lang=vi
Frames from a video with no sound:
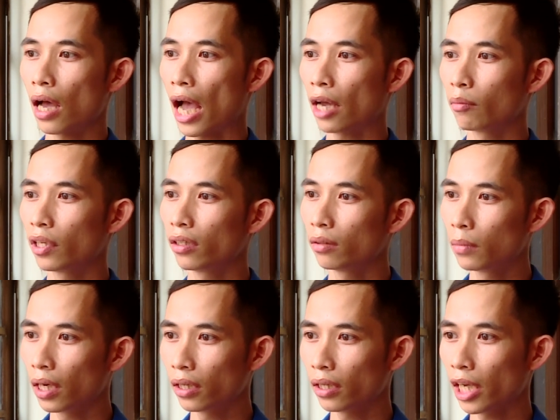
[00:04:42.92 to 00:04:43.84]
20
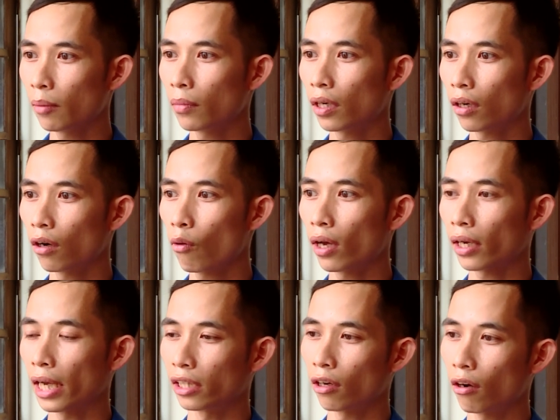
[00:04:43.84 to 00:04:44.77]
mươi em có
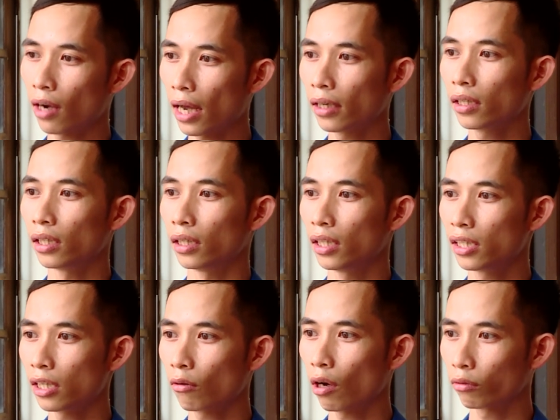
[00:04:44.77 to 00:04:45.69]
hoàn cảnh khó khăn để
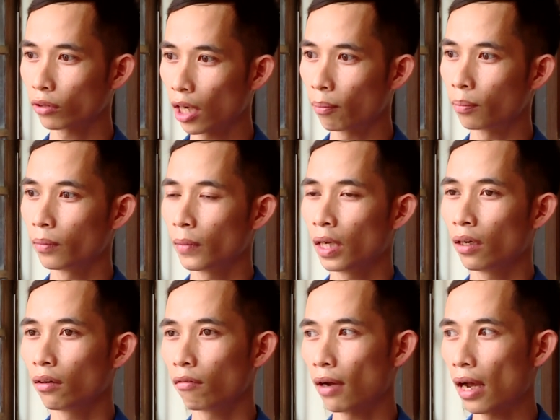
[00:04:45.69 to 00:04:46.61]
đi trong học tập
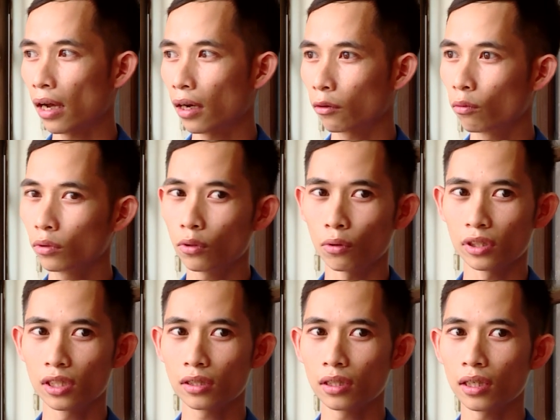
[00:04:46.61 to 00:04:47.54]
và cũng tổ
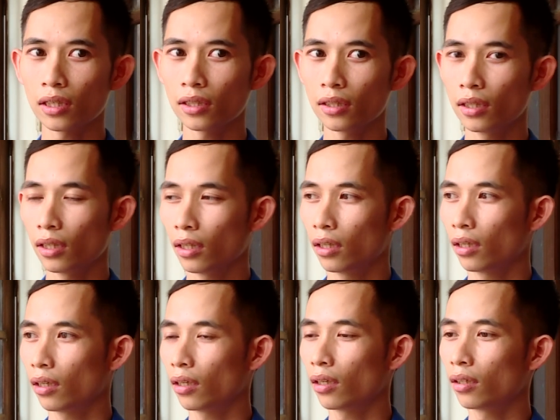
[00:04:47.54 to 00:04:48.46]
chức
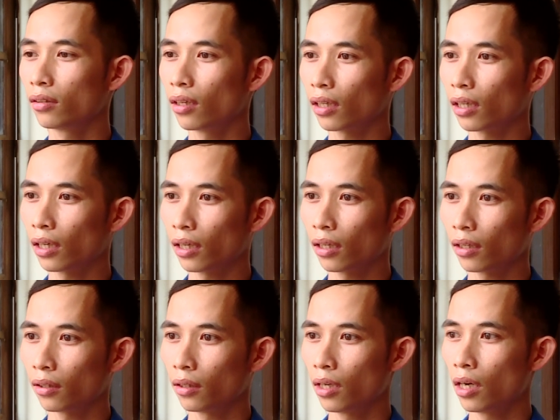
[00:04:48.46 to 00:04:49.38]
được
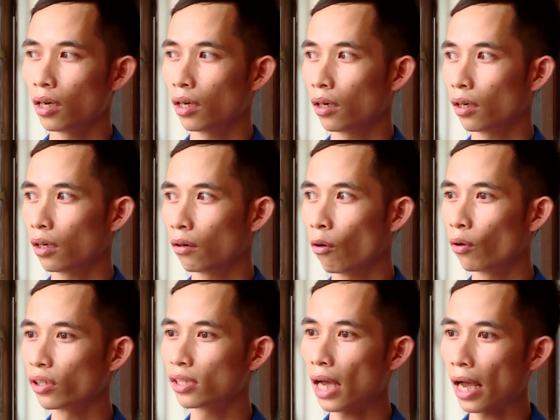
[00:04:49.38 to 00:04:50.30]

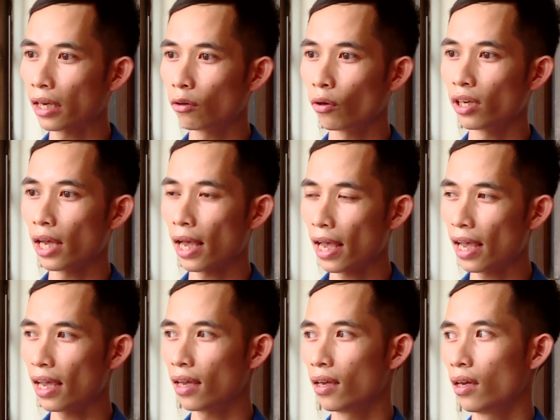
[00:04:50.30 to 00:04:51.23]
hội trại, hội
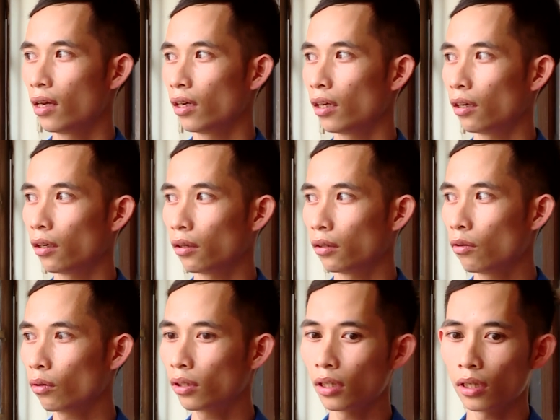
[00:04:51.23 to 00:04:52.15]
hè,
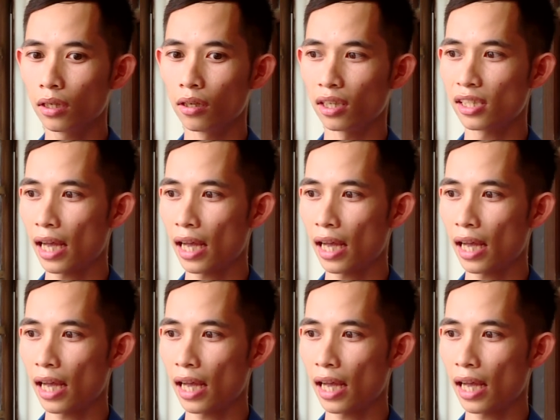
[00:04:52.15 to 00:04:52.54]
đốt lửa